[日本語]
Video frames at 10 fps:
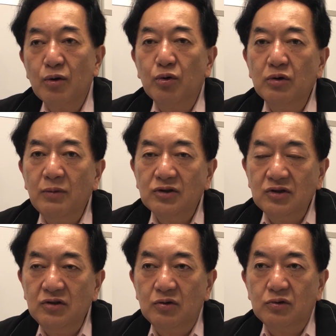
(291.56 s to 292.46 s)
この
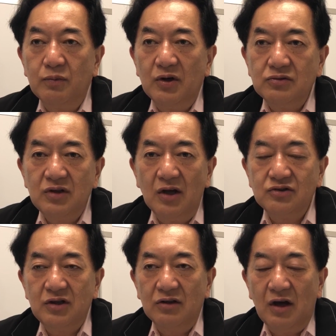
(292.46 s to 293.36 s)
町に行くと
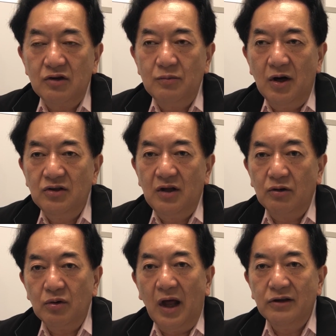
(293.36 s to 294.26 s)
ベルサーチだのアルマーニだ
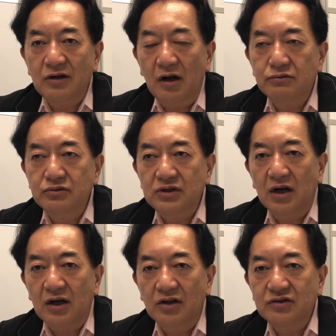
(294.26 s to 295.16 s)
のなんじゃらうんじゃ
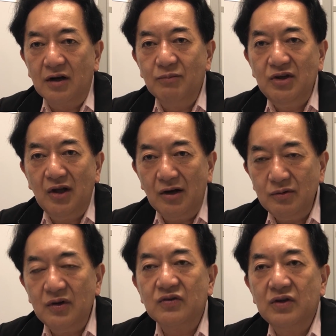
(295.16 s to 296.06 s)
らかんじゃらみんなあ
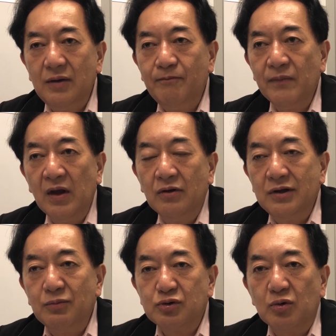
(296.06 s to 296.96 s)
るんですね
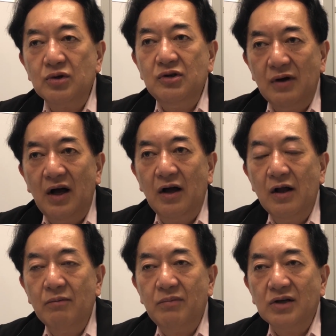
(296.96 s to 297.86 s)
でもそこには
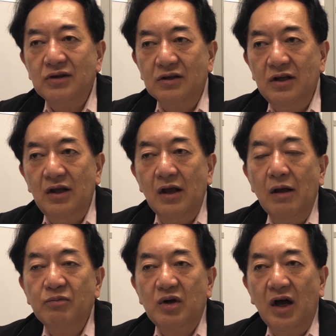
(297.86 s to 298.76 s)
まさに
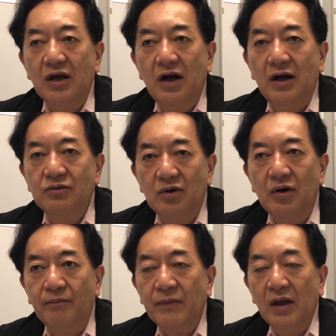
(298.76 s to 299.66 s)
向かい側
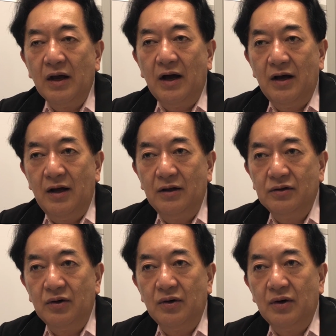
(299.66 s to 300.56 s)
のあ
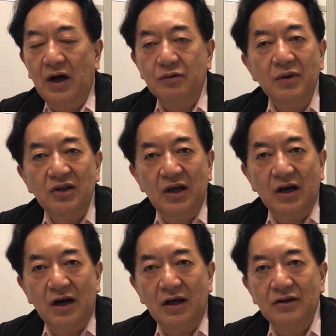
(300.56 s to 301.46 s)
の
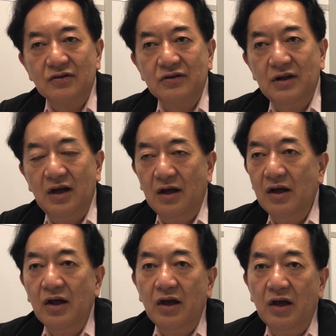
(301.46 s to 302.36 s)
アルメニアからですね、
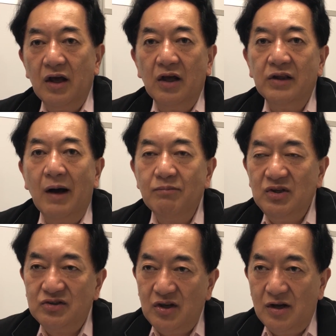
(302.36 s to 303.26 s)
えー、難
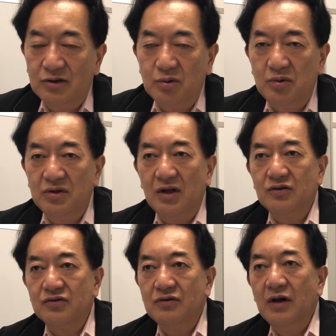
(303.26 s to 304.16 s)
民船が届いた
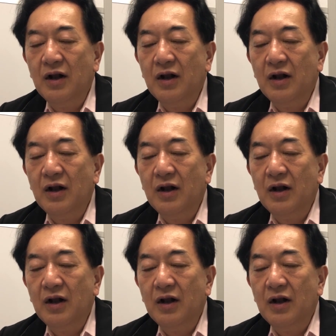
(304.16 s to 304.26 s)
りする。